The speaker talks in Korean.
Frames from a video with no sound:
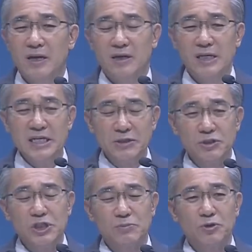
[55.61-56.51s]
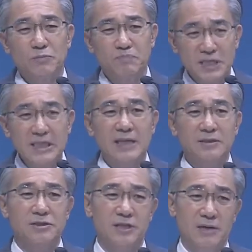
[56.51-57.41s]
어, 리더십으로
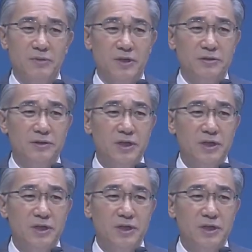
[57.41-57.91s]
빛났던 사람이에요.